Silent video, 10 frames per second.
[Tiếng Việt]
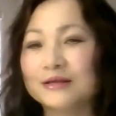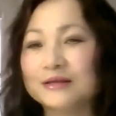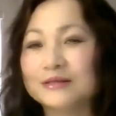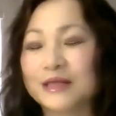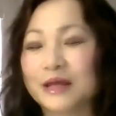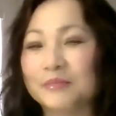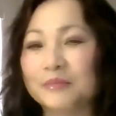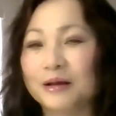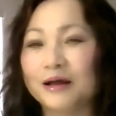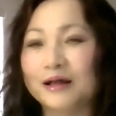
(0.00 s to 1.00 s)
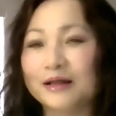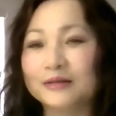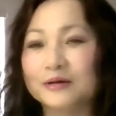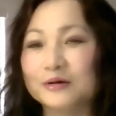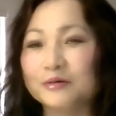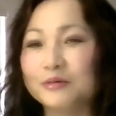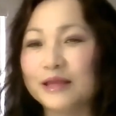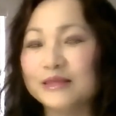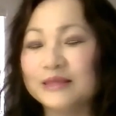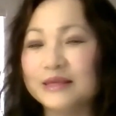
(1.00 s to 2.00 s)
xem à, tượng của
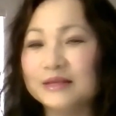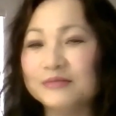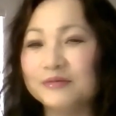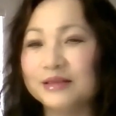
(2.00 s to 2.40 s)
Lenin với